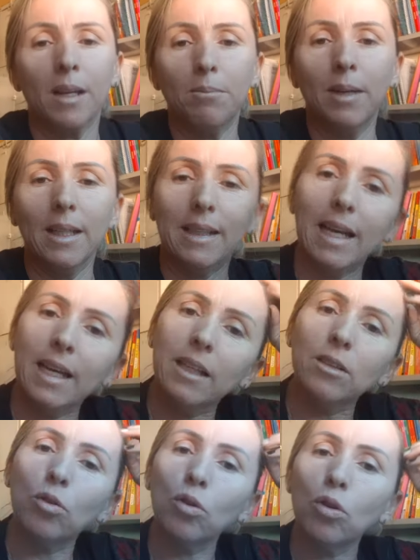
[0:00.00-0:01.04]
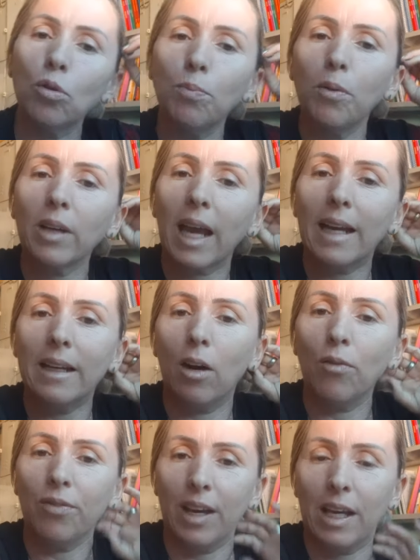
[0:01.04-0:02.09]
Mandei aí no grupo quem não
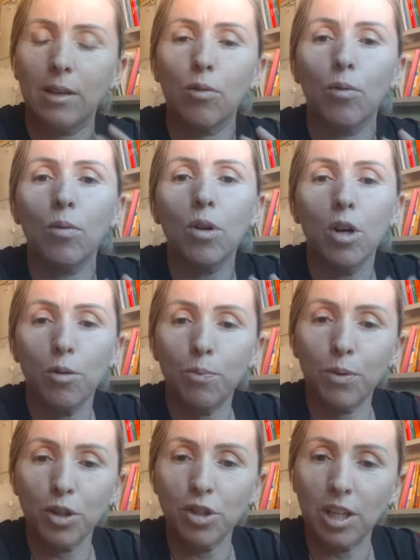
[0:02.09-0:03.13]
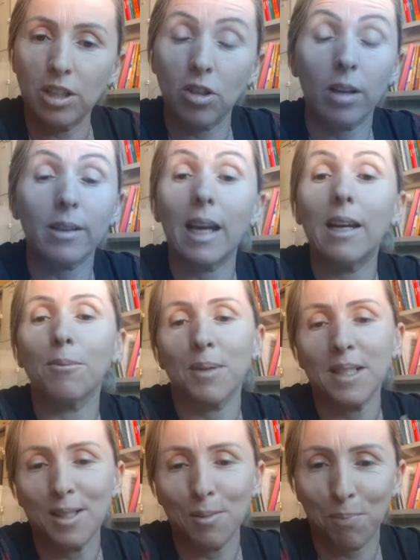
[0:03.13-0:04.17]
veio, por gente, quem não
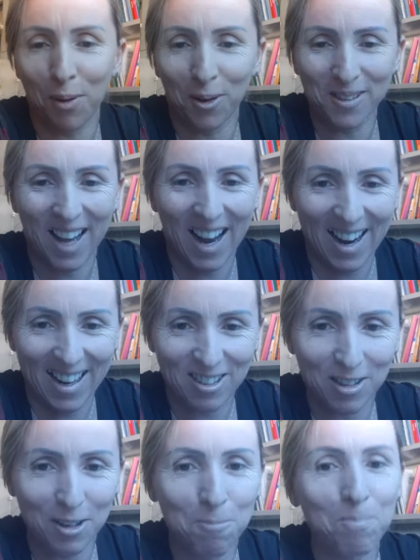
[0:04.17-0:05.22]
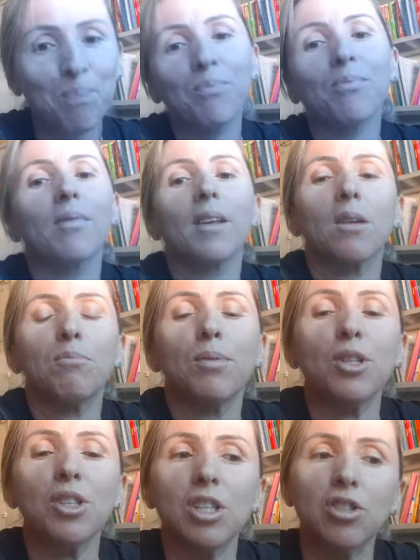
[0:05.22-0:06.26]
participou da aula.
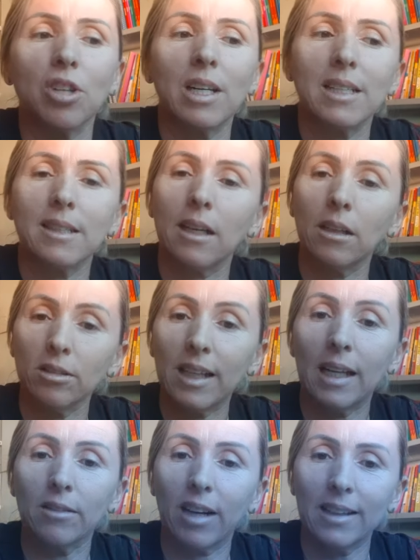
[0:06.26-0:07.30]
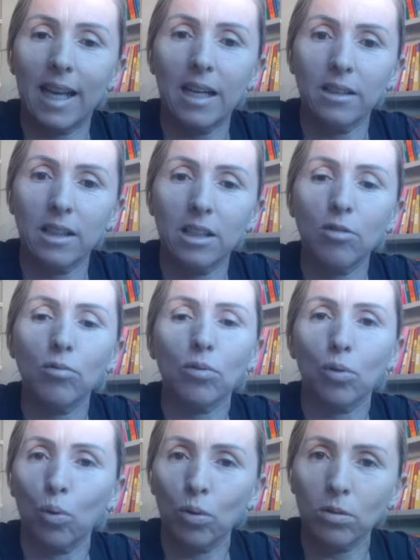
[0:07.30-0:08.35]
Por gentileza, anotar no caderninho
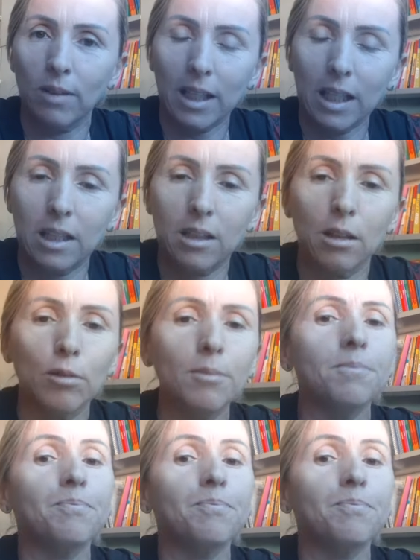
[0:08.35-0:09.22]
tudo aquilo.